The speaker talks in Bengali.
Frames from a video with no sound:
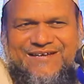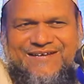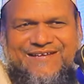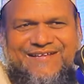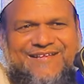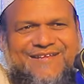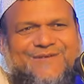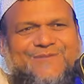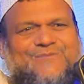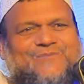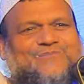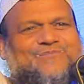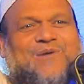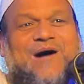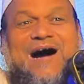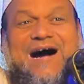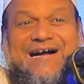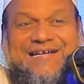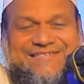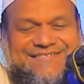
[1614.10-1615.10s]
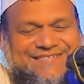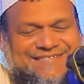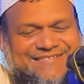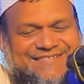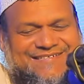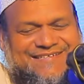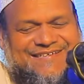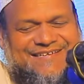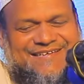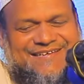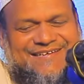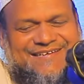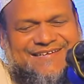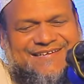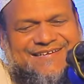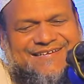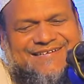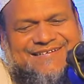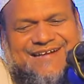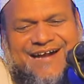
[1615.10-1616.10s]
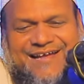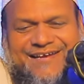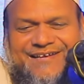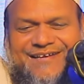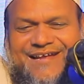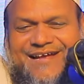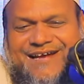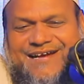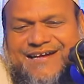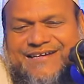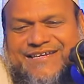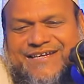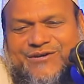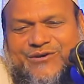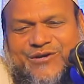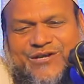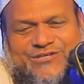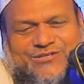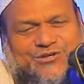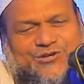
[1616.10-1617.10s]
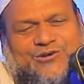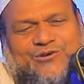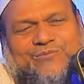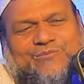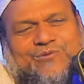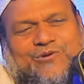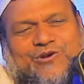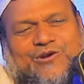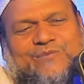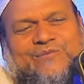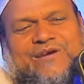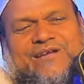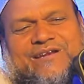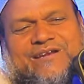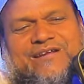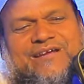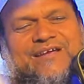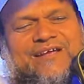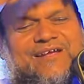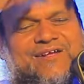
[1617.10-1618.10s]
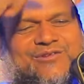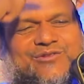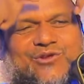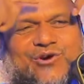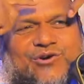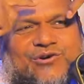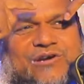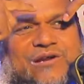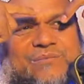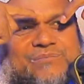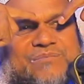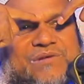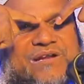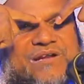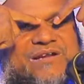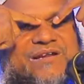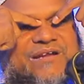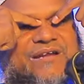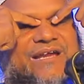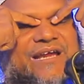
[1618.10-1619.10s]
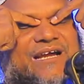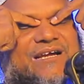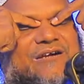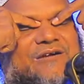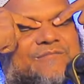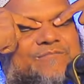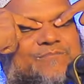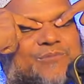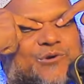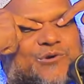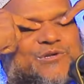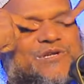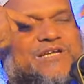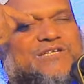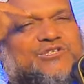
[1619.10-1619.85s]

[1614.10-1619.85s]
না পাঁচ কান্নাকাটি করে যখন বলবেন তখন আপনার এক ফোটা